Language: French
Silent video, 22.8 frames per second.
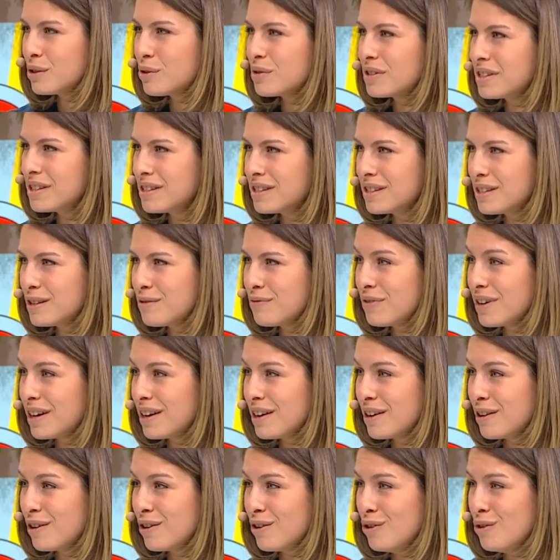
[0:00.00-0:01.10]
aussi ce qui
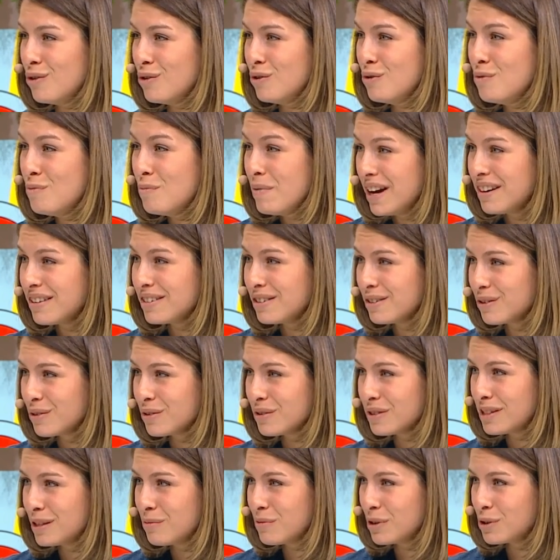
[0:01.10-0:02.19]
fait l'humain
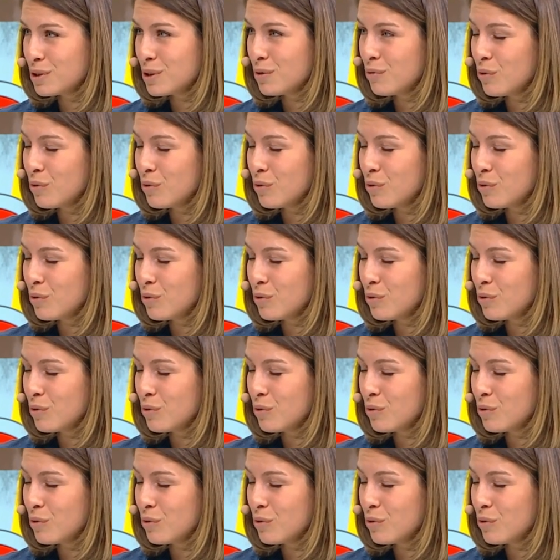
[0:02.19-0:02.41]
aussi, parce que vous